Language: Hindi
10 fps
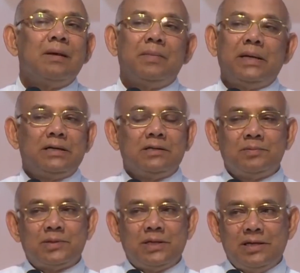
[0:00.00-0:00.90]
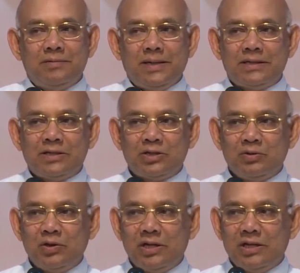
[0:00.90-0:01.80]
मैंने जब से ये बात
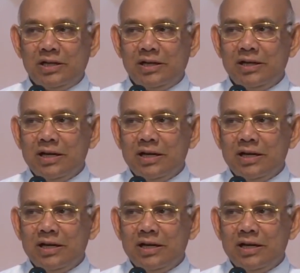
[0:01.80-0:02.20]
सुनी थी